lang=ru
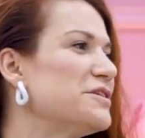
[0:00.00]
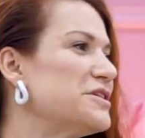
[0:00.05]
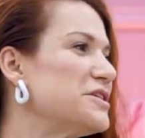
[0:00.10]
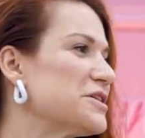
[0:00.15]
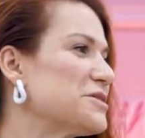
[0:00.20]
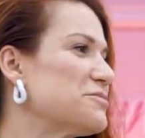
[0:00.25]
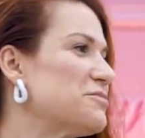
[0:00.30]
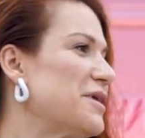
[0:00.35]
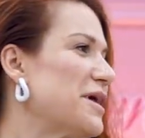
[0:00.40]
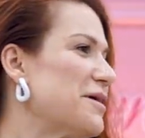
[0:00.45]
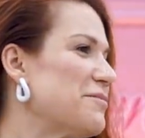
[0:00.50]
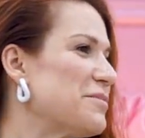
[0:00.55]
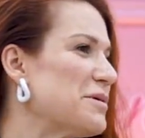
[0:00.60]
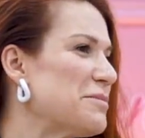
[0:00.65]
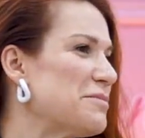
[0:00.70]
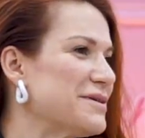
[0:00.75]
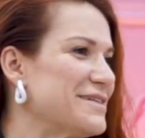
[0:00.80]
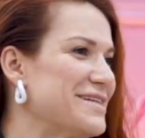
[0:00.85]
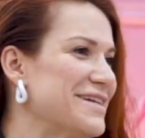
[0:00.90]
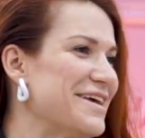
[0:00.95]
вы сейчас прям по
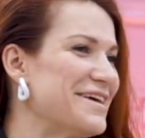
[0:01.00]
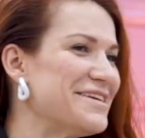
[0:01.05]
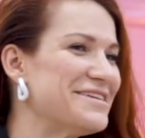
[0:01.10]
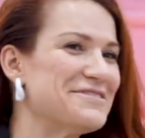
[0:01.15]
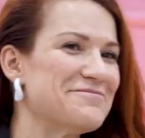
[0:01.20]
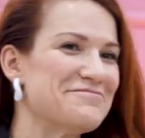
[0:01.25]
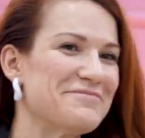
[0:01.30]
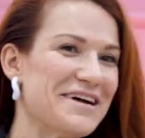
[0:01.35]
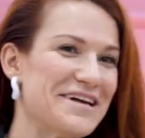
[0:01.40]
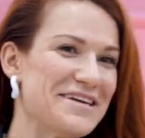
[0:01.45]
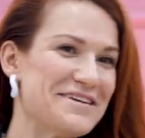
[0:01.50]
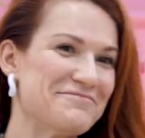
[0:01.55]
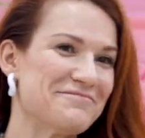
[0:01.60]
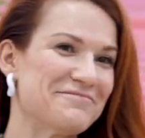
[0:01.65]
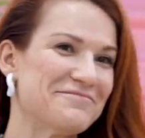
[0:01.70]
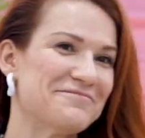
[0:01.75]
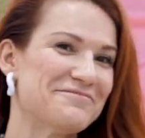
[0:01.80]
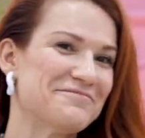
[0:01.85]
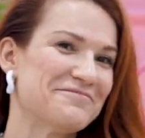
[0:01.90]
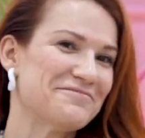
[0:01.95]
последним
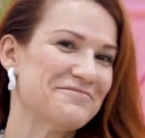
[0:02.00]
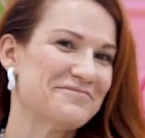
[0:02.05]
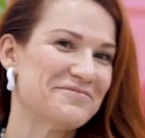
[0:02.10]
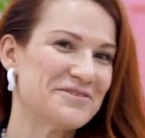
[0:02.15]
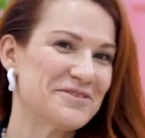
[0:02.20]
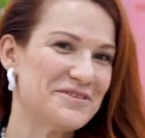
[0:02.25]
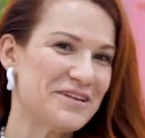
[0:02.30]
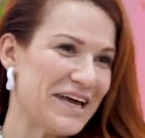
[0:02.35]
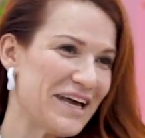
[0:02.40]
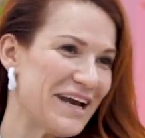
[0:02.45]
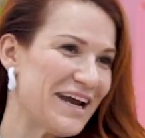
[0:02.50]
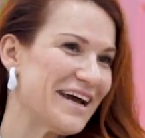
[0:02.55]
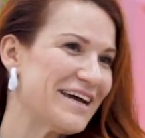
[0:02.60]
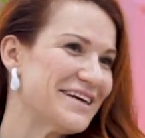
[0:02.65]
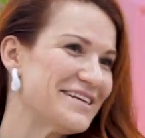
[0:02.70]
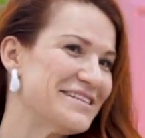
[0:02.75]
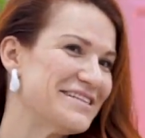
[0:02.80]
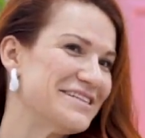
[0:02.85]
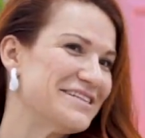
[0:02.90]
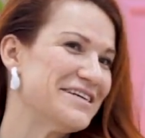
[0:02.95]
моим
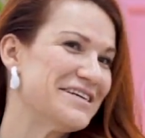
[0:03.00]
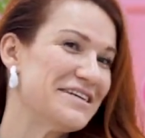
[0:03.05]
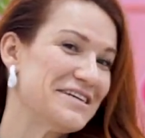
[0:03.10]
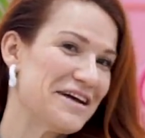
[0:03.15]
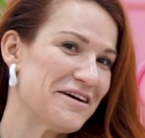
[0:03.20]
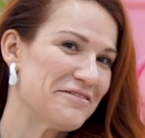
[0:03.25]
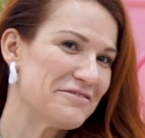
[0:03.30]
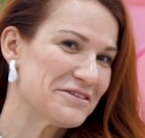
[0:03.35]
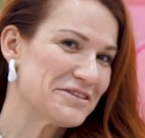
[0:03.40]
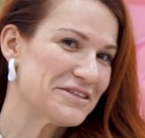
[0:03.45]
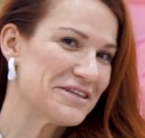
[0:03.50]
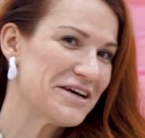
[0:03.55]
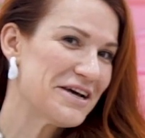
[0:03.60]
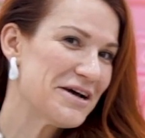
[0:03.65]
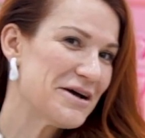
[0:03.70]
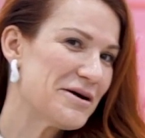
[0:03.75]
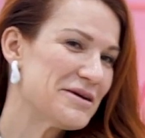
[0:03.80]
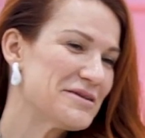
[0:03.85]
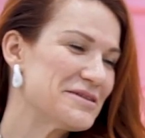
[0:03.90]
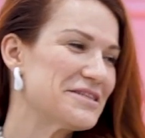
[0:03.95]
ударяете. Я вот
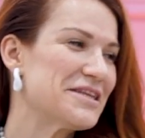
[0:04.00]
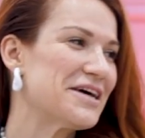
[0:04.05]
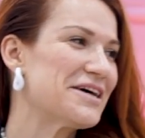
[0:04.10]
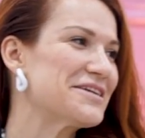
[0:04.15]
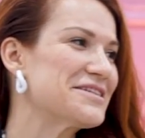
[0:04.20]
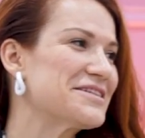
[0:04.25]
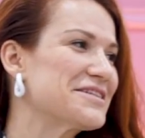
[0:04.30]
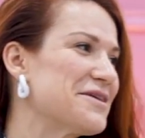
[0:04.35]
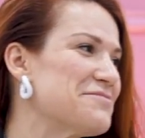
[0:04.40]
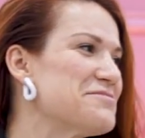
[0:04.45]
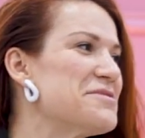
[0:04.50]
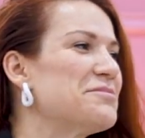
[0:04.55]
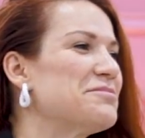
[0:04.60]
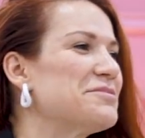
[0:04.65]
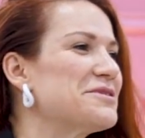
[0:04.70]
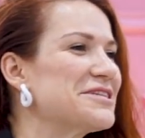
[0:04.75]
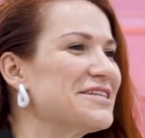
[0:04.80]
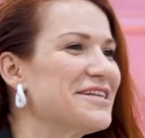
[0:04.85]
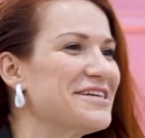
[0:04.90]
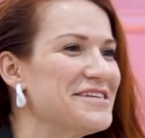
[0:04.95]
старость ко мне
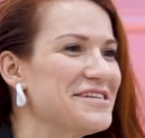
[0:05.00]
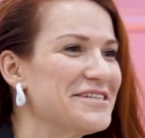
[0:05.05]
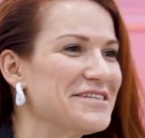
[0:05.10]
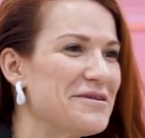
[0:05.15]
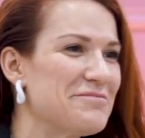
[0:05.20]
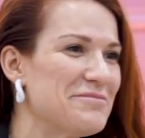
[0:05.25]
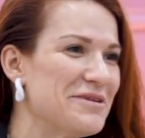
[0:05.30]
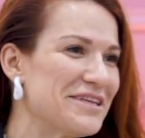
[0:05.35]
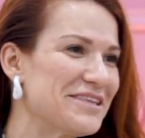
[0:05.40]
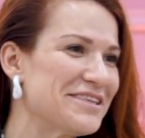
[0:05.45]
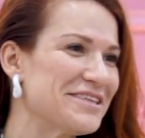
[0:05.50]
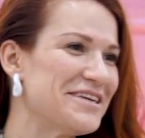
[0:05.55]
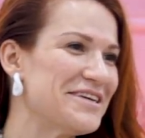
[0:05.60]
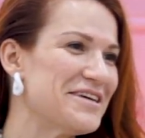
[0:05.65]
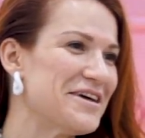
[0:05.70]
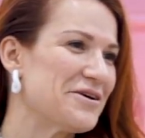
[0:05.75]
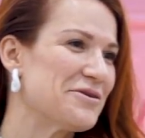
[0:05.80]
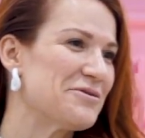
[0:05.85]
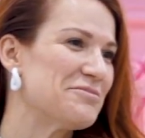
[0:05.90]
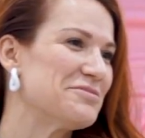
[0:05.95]
пришла незаметно, и
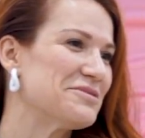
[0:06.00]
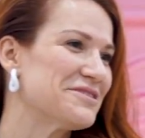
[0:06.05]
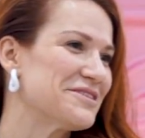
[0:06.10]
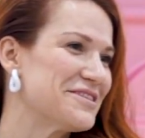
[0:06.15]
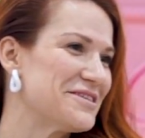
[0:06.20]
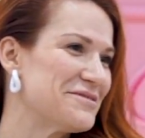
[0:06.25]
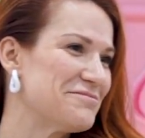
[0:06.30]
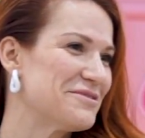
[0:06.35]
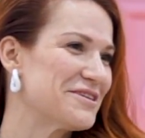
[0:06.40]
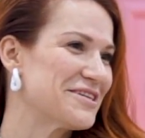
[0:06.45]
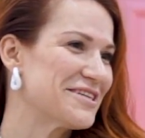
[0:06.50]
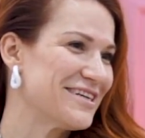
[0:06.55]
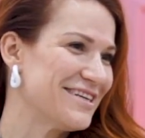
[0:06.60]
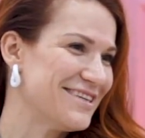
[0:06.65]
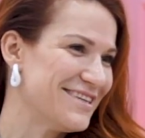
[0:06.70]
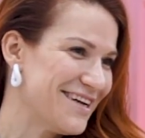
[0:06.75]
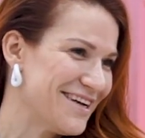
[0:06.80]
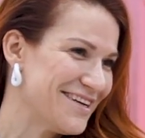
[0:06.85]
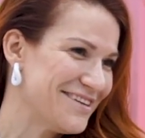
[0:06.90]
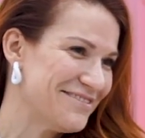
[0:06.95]
я купила себе
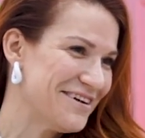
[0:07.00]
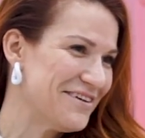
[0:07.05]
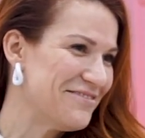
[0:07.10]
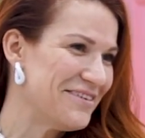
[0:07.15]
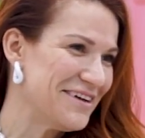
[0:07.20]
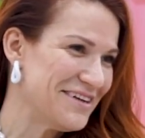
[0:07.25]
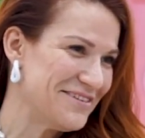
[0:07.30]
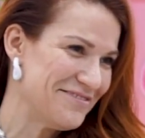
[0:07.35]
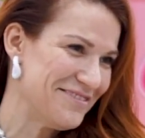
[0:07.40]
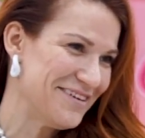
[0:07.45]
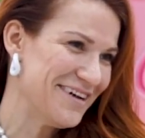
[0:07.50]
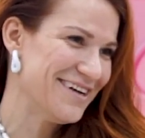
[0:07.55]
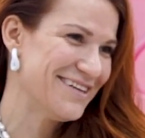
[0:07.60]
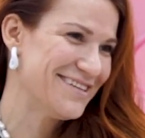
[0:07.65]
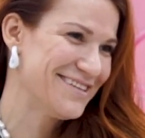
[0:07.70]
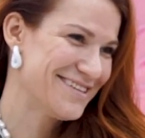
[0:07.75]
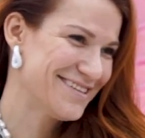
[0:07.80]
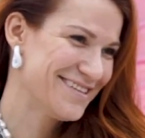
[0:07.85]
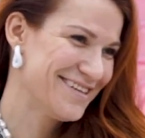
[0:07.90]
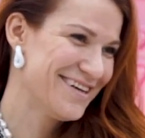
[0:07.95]
Шанель 25.
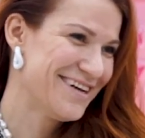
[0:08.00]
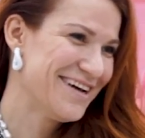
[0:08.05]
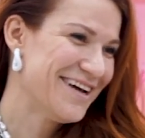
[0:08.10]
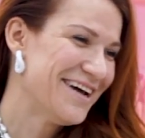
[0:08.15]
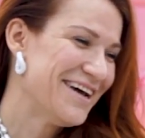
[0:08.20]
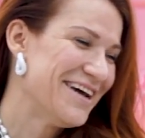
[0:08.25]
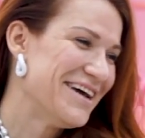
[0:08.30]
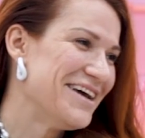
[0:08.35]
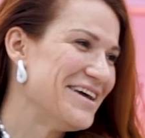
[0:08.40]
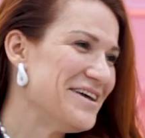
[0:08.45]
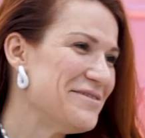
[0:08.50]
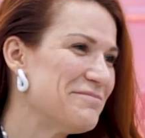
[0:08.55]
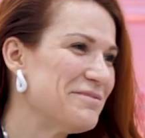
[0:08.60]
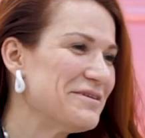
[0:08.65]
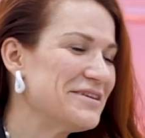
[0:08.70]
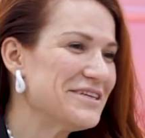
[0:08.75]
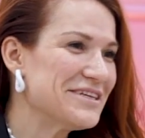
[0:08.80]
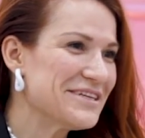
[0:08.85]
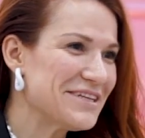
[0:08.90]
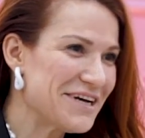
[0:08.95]
И
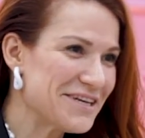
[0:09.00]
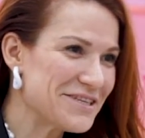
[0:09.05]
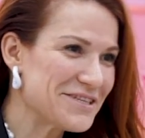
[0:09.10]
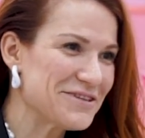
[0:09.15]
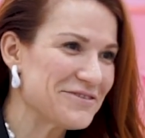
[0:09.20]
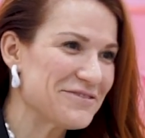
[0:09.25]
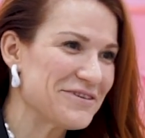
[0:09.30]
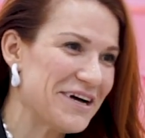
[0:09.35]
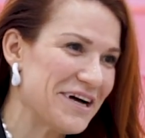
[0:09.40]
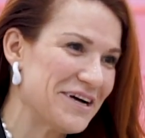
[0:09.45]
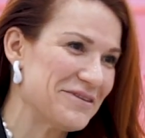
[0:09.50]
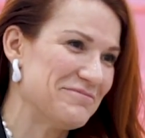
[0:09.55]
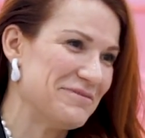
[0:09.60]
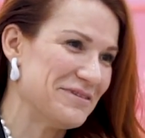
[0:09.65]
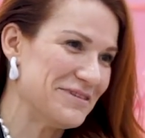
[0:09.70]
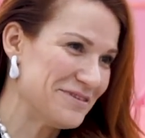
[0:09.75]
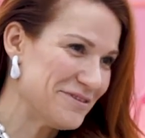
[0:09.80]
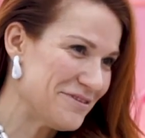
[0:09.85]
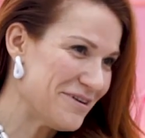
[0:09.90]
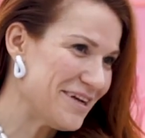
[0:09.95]
поняла, что как
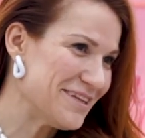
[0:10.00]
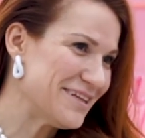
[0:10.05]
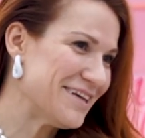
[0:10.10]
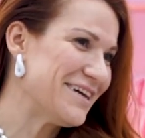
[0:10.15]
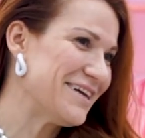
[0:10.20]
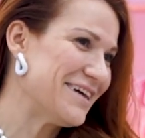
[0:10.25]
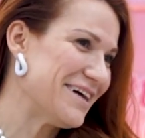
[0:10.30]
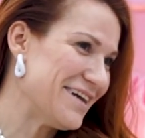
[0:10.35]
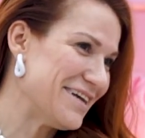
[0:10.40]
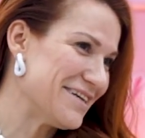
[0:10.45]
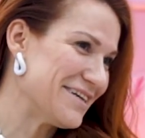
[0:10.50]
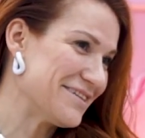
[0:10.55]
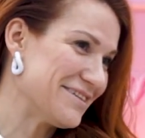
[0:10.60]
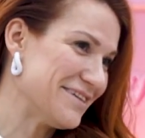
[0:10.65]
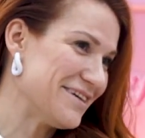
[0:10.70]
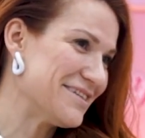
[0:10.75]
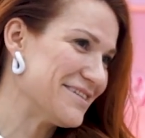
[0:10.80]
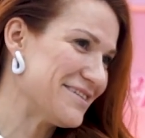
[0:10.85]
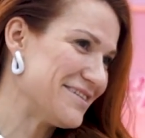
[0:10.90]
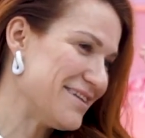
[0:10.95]
бы, ну, она реально
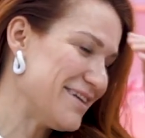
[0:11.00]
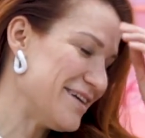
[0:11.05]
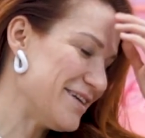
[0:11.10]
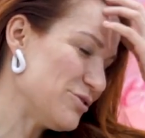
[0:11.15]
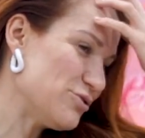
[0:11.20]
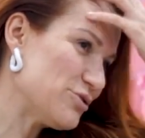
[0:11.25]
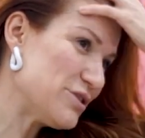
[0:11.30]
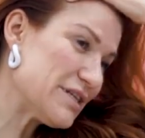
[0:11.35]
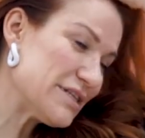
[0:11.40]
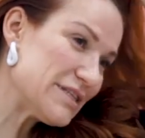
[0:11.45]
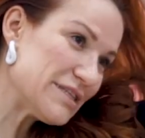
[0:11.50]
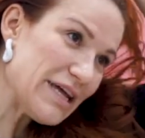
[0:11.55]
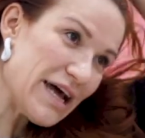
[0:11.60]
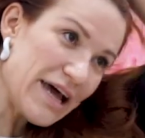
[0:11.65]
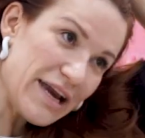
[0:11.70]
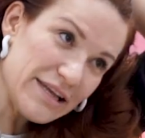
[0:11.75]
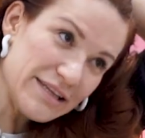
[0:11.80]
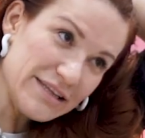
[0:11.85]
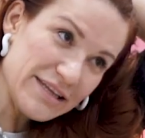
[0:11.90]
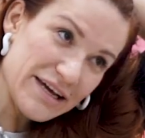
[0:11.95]
классная. Ну,
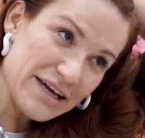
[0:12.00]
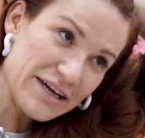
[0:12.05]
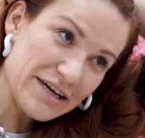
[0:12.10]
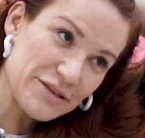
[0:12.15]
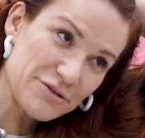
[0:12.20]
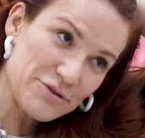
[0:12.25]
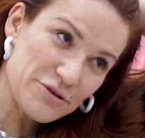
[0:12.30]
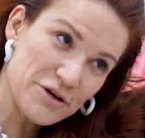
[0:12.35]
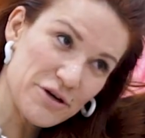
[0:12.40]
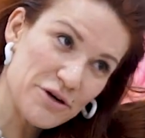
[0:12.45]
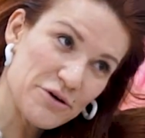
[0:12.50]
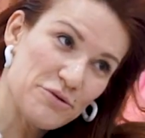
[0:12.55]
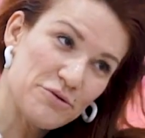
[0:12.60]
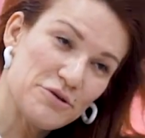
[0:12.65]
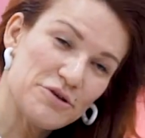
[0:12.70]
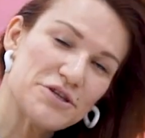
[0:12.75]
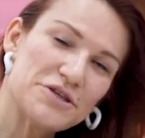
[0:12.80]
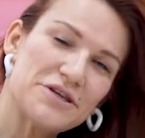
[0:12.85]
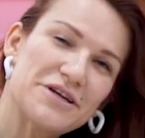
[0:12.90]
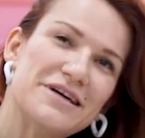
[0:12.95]
состаренная, которая
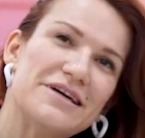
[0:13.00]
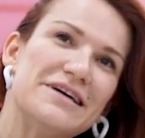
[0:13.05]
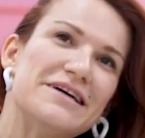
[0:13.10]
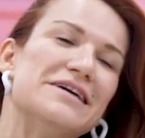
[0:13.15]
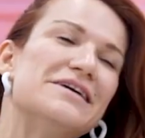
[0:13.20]
кожа.